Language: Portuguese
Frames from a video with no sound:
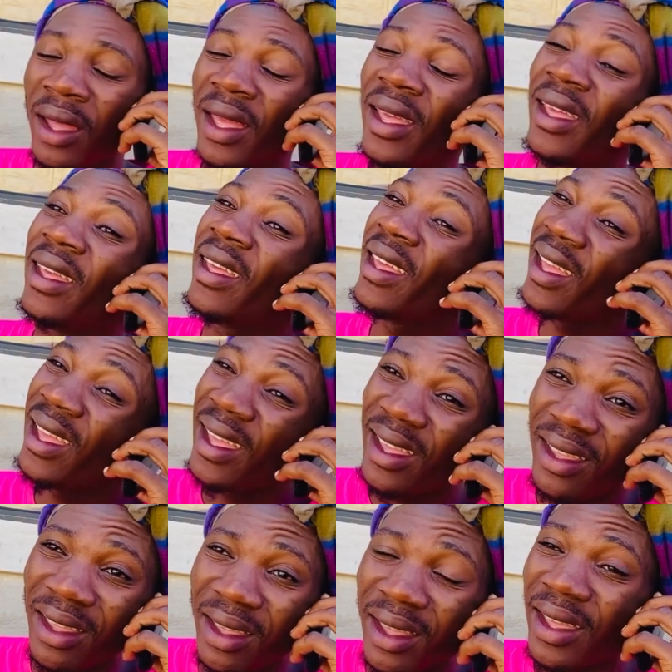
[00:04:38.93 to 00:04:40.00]

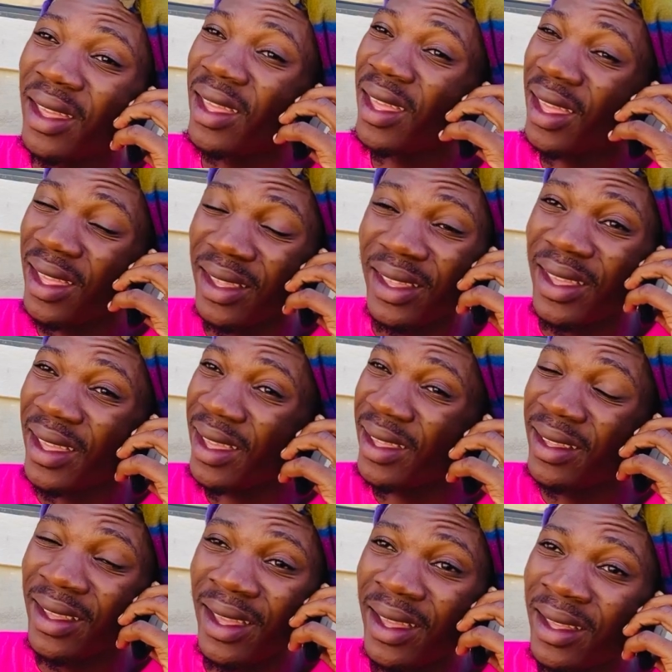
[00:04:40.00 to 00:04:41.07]
Ei, ei,
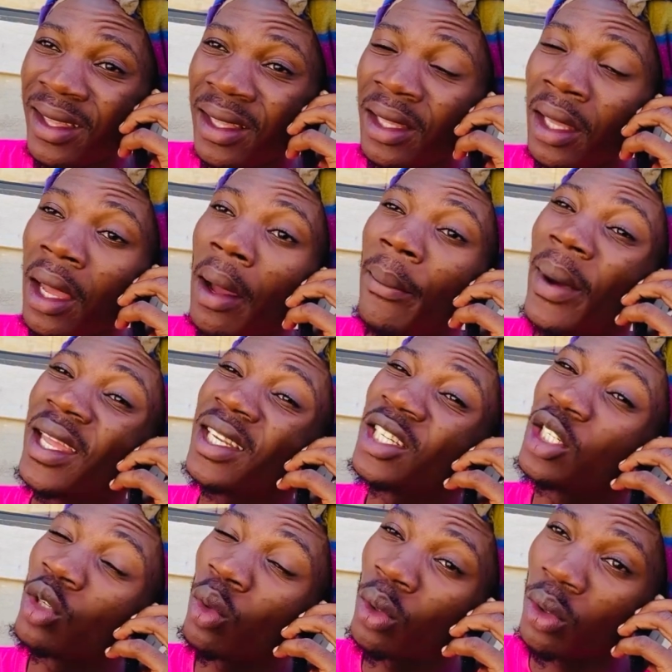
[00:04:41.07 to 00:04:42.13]
ei, ei, ei. Pai de
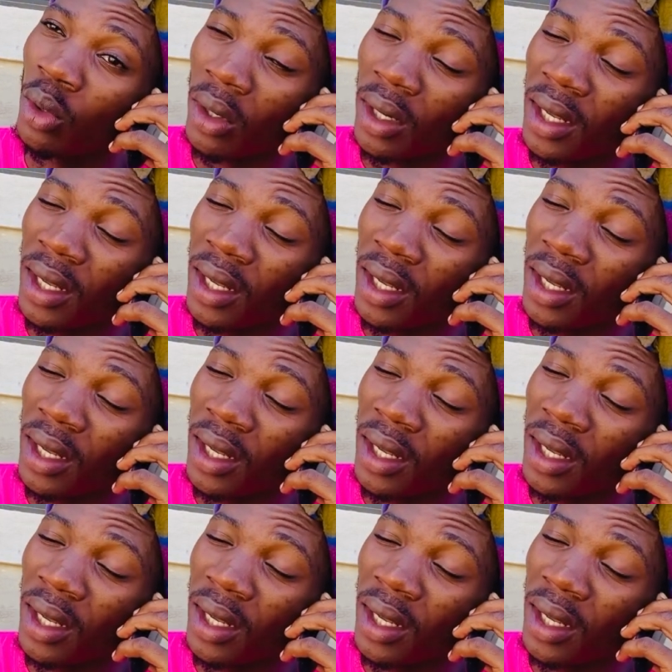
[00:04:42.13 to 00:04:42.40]
Júnior.